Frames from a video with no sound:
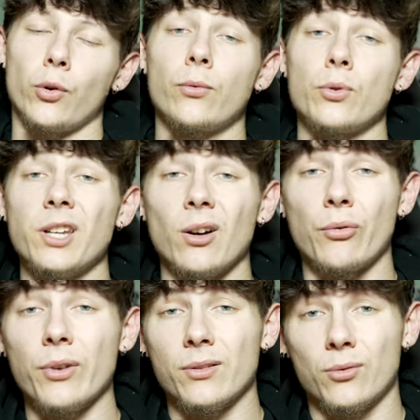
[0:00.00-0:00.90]
J'ai envie de vous dire,
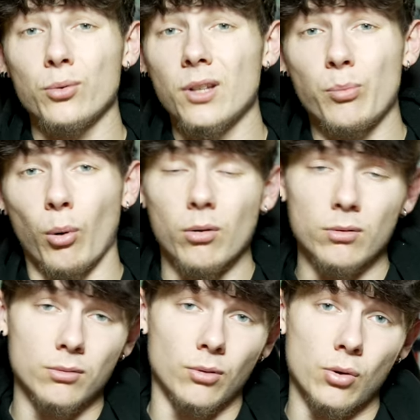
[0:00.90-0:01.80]
en fait, tout
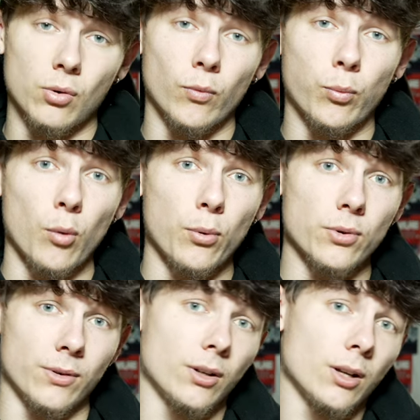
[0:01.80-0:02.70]
dépend de ce qu'on vous
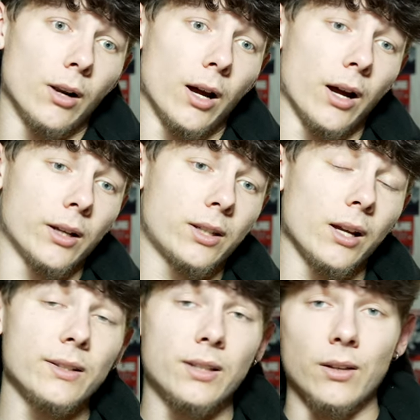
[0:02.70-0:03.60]
propose. La
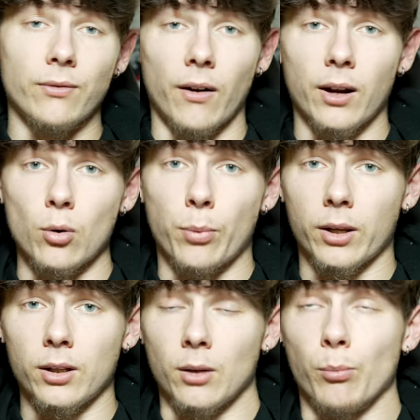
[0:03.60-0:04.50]
qualité va avec le
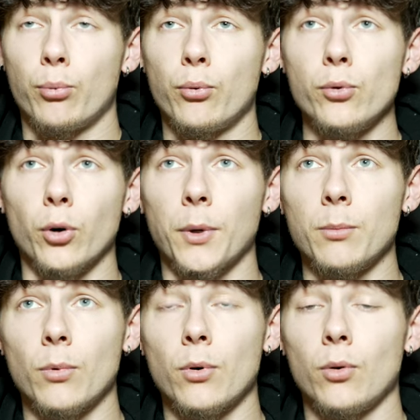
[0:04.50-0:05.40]
prix, et plus
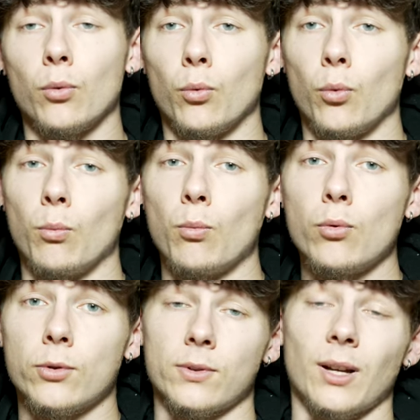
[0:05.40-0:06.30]
normalement on
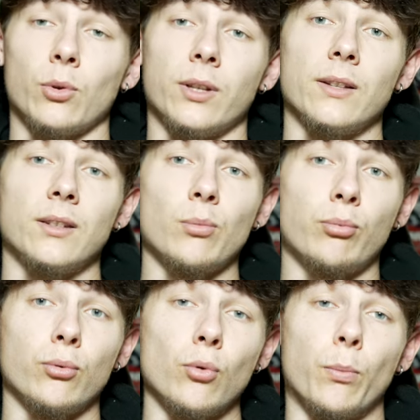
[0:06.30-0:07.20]
monte en termes de qualité,
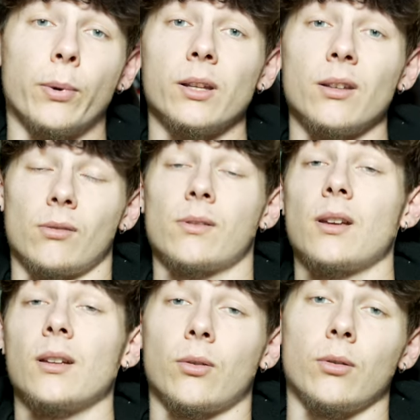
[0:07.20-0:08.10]
plus le prix est
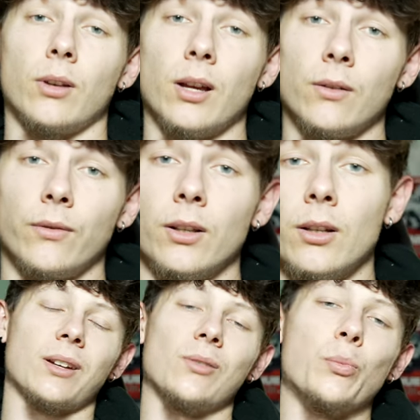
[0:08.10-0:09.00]
censé être élevé.
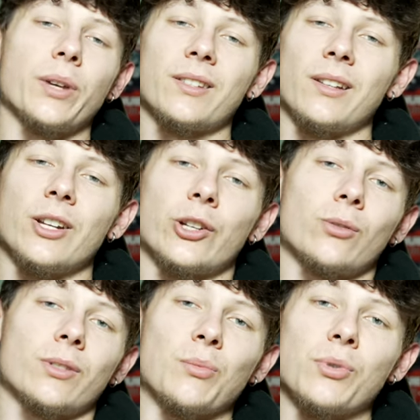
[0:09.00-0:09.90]
Putain, le pire, c'est les
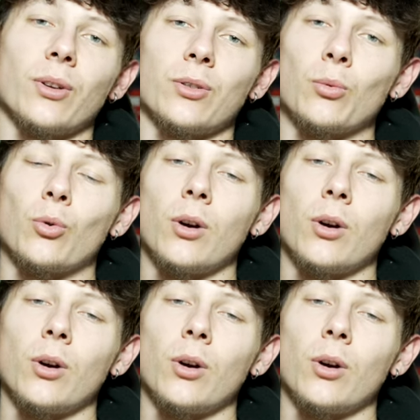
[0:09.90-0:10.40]
gens qui me sortent comme